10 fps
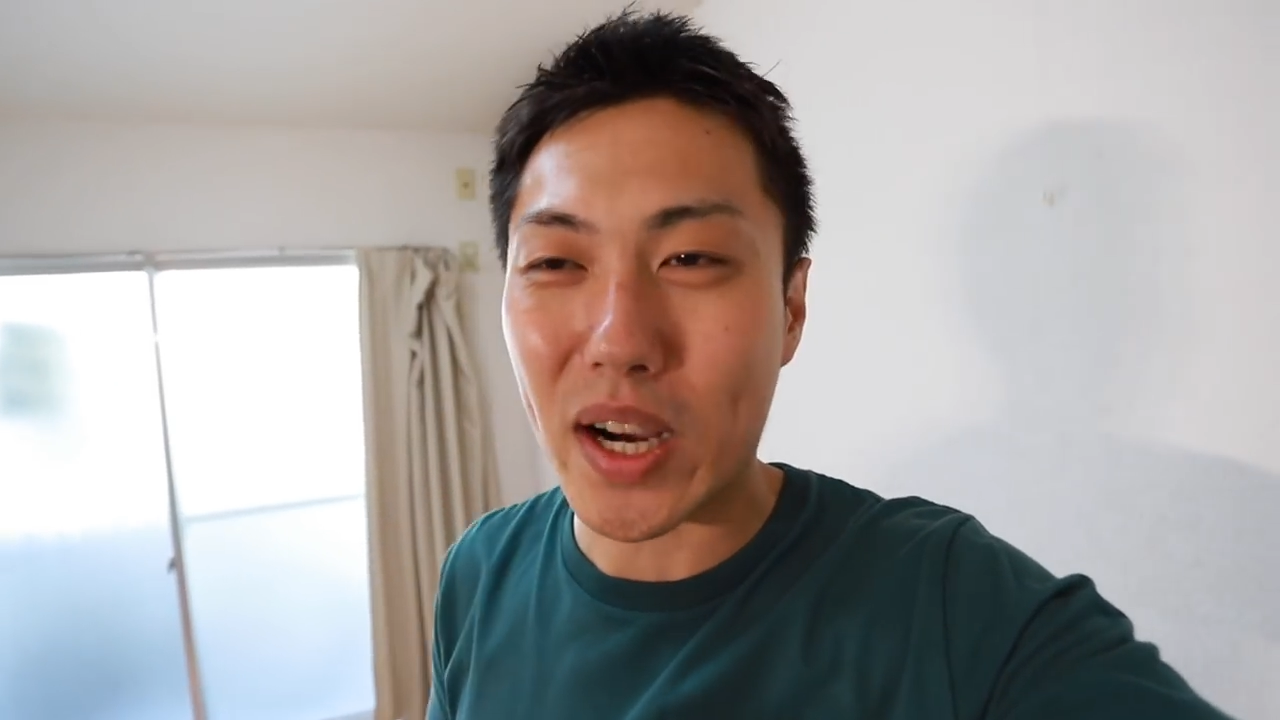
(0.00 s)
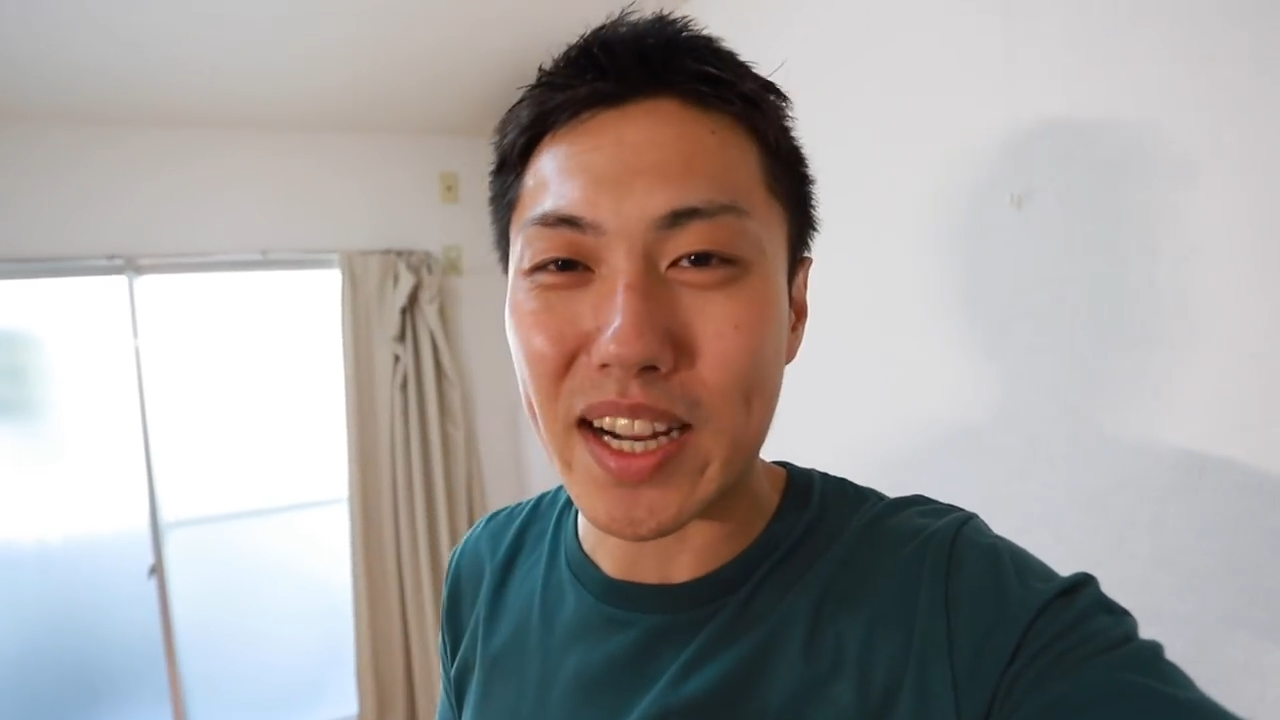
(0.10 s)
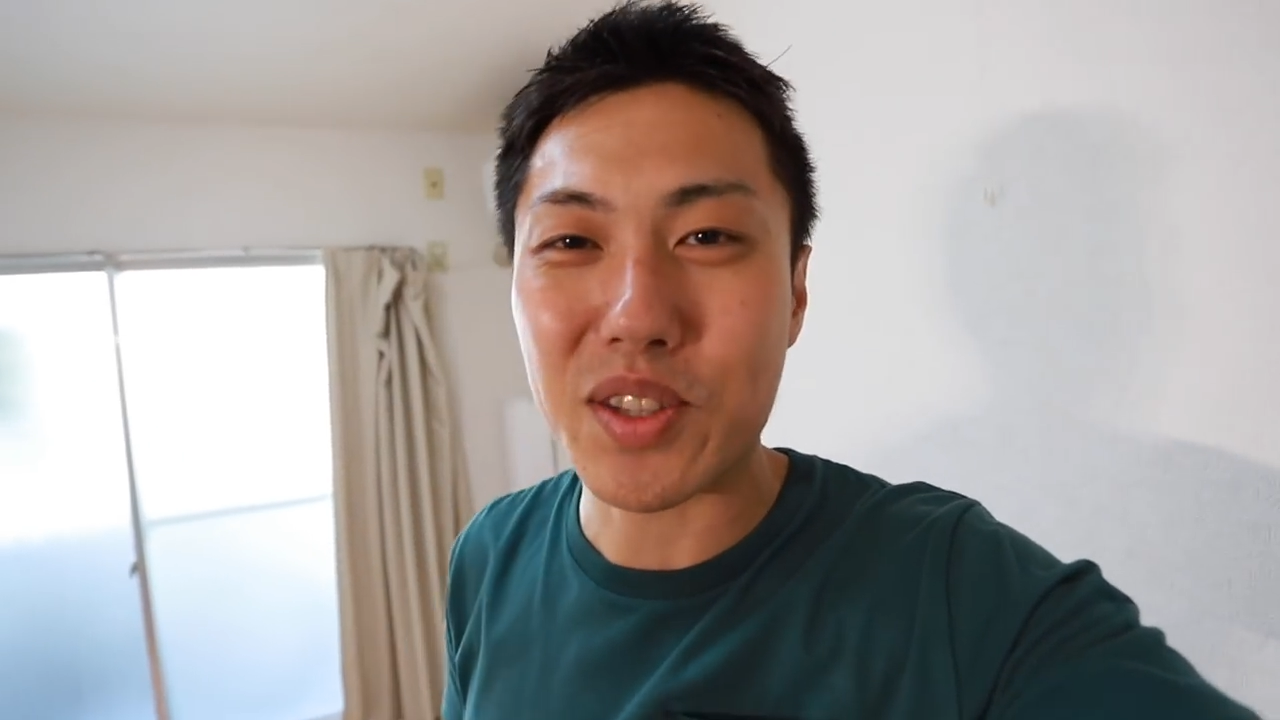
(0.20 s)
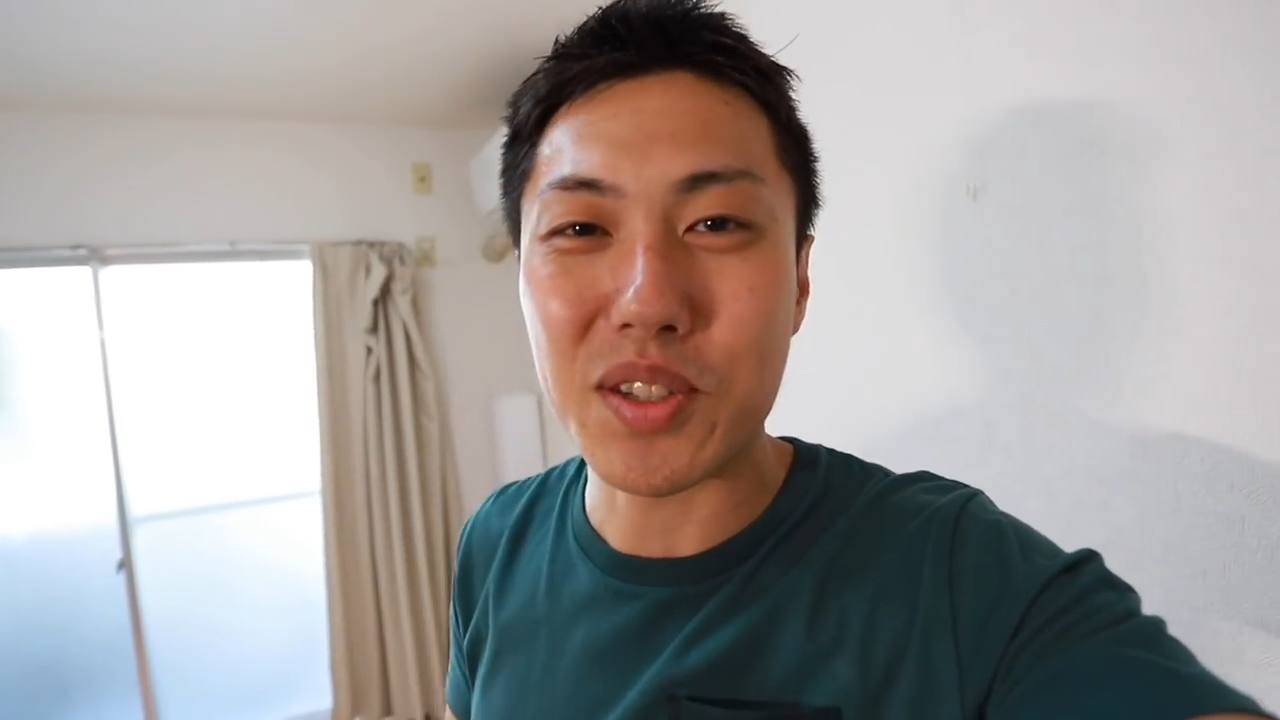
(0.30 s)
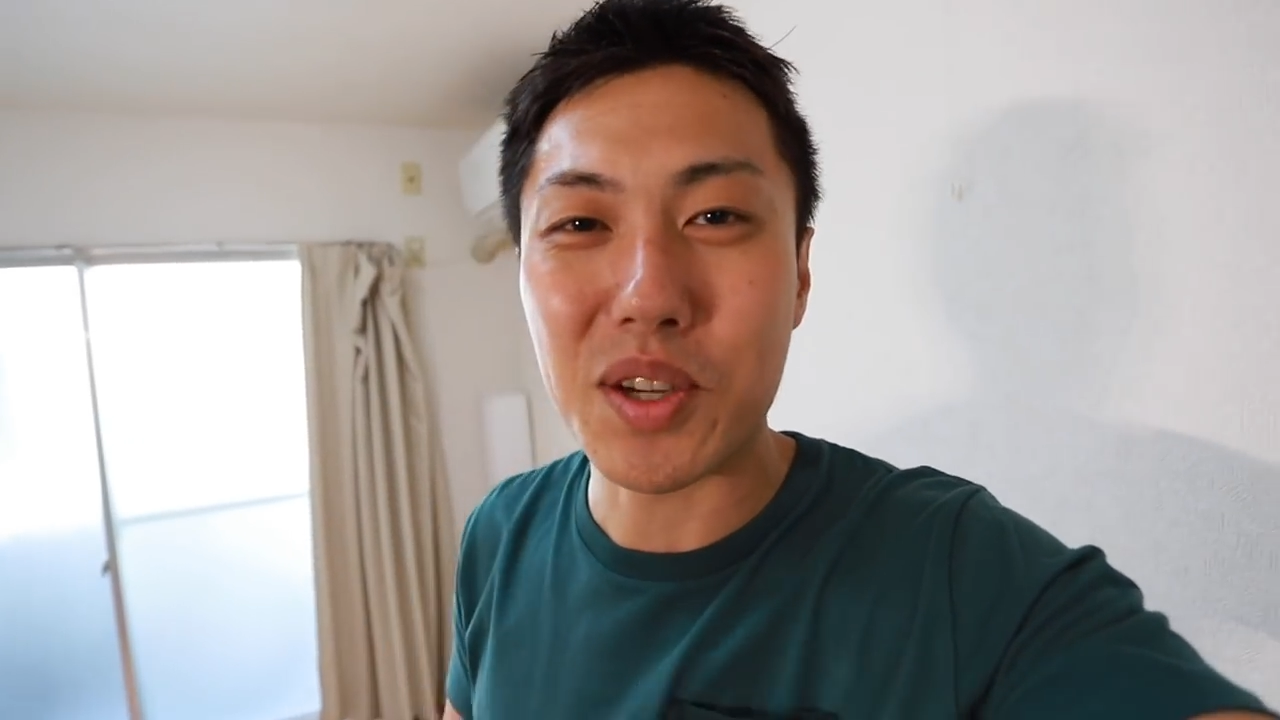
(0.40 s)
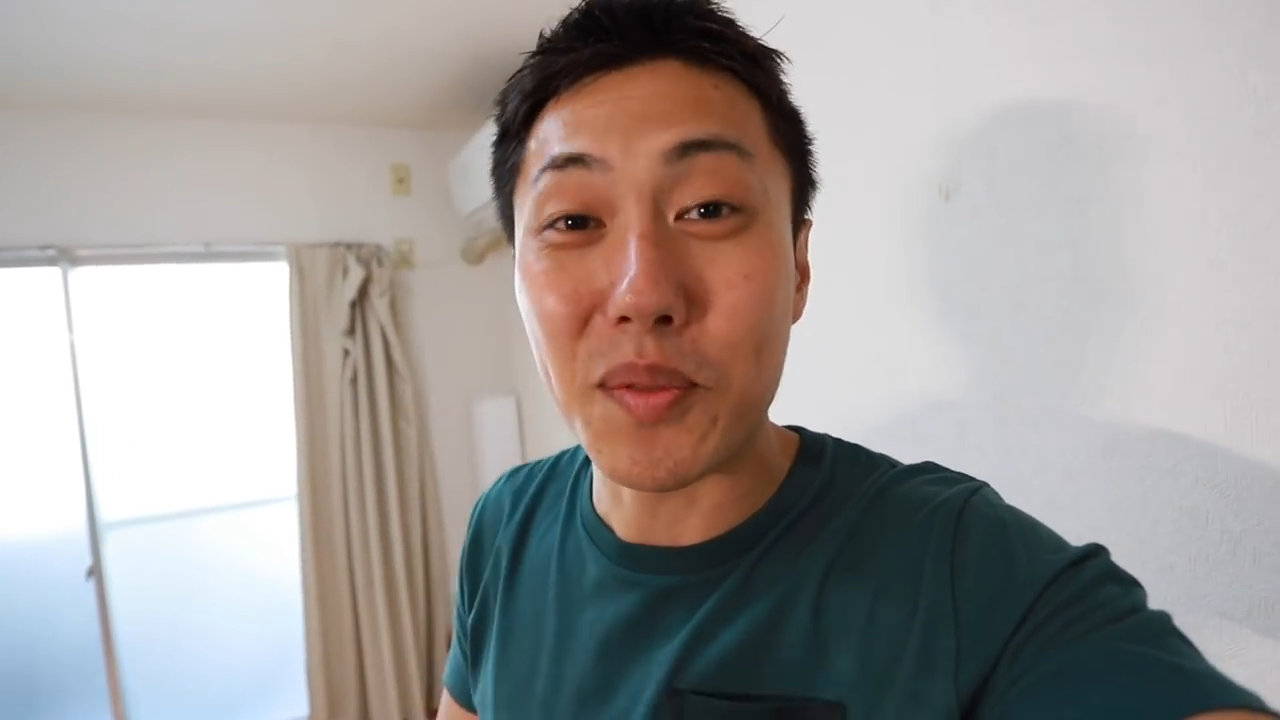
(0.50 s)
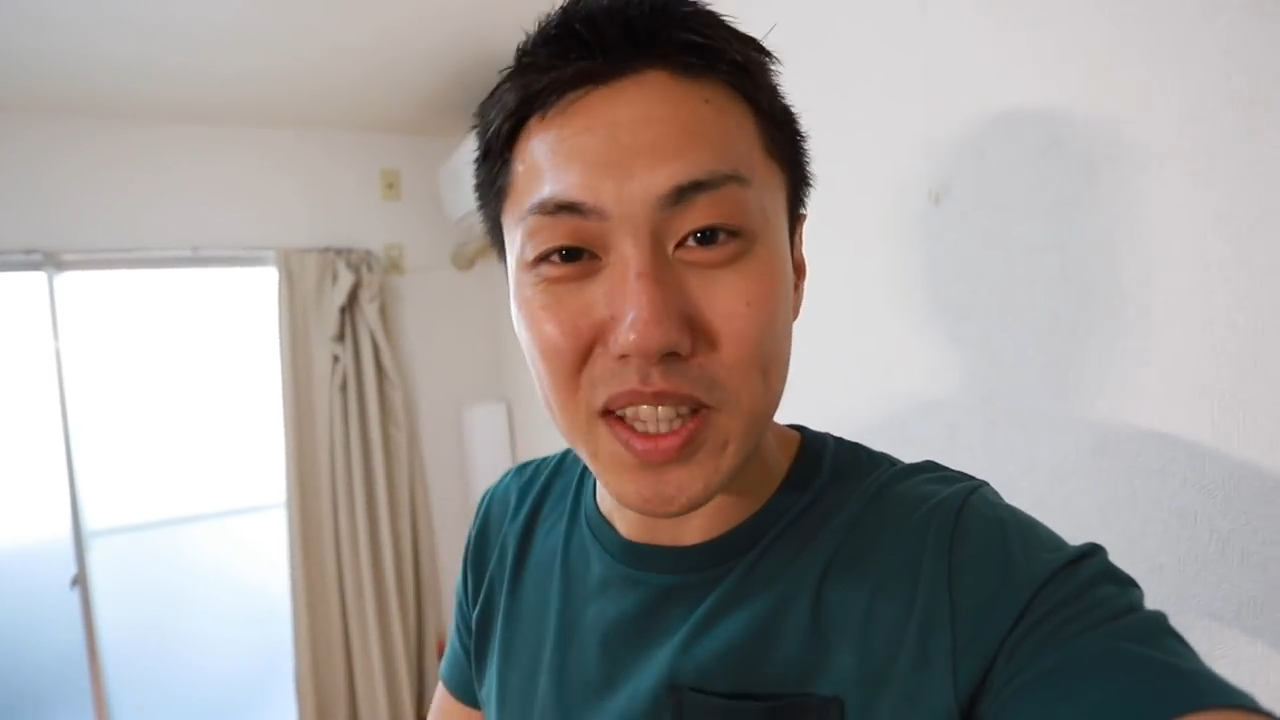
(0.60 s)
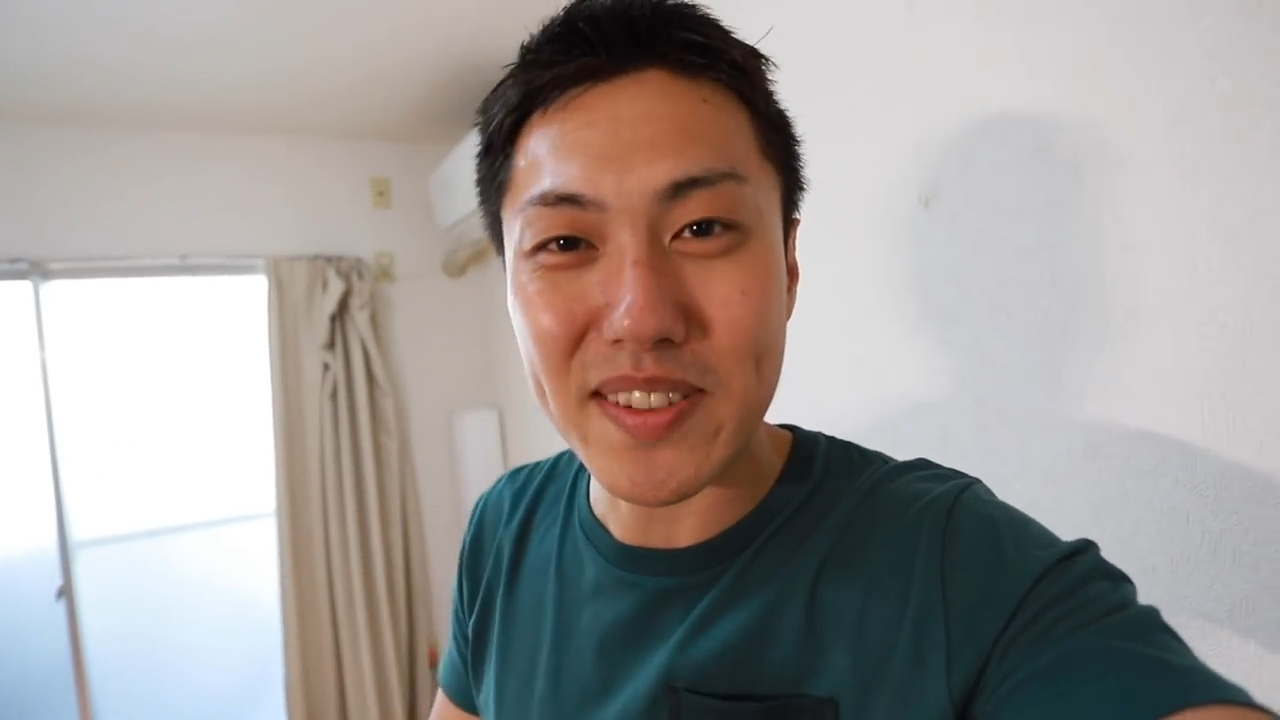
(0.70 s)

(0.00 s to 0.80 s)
うかなというふうに思っ